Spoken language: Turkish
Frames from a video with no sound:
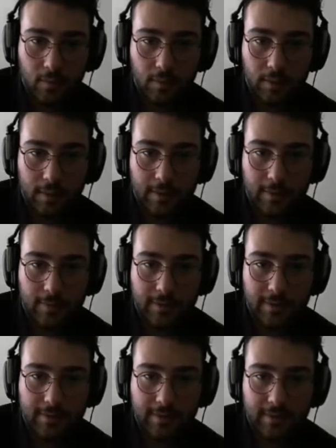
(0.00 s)
Abi
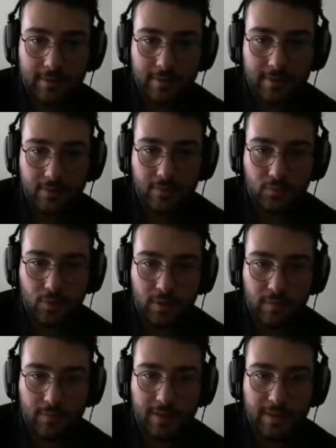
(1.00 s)
yeter. Bu
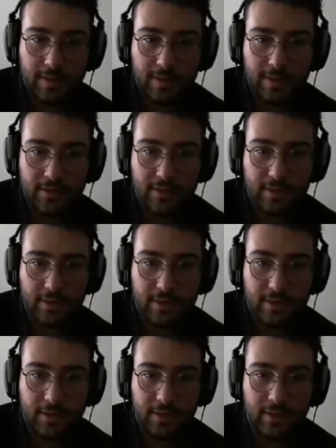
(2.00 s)
adam neler yaşadı yine
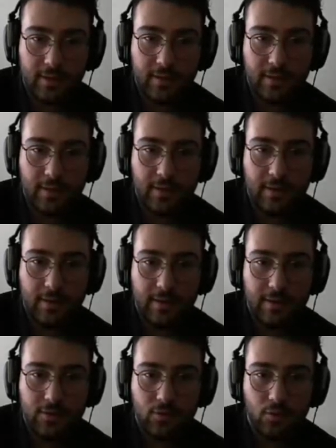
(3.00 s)
ya. Yine neler
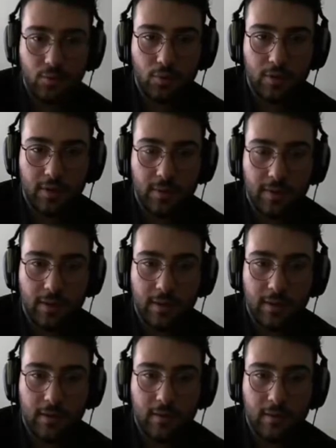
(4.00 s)
yaşıyor bu adam ya.
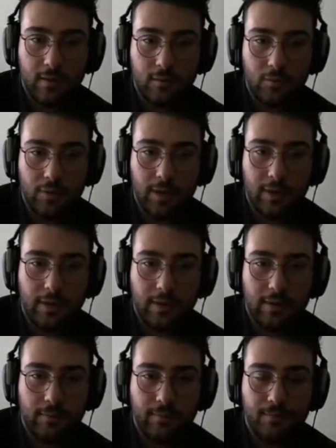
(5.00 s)
Ulan
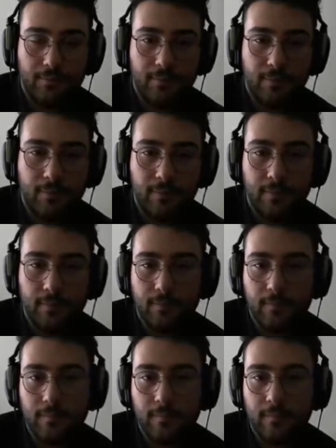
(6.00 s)
adam.
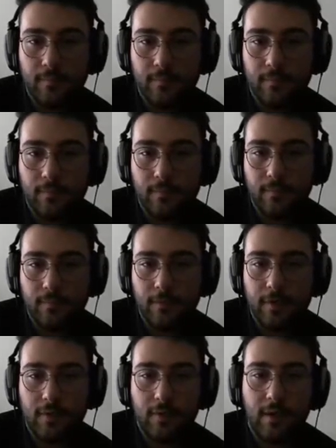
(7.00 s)
Max?
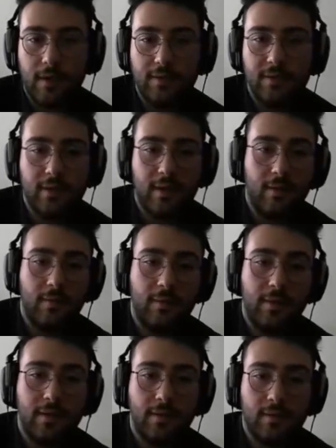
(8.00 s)
Al işte abi bak.
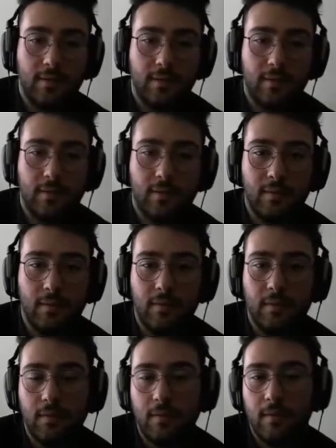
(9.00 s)
Where are you,
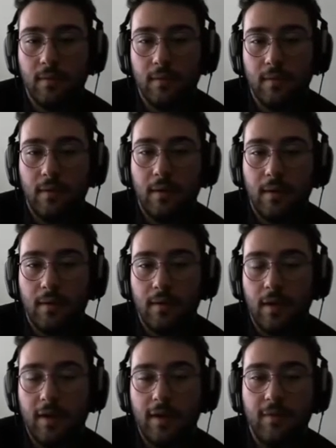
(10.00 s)
Max?
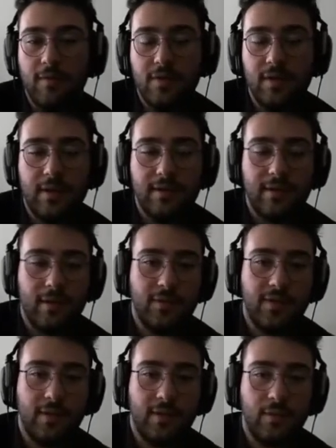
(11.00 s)
Adamı vicdan azabı
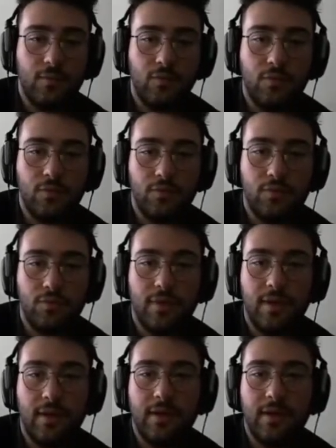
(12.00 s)
çektirip duruyorsunuz. Yani.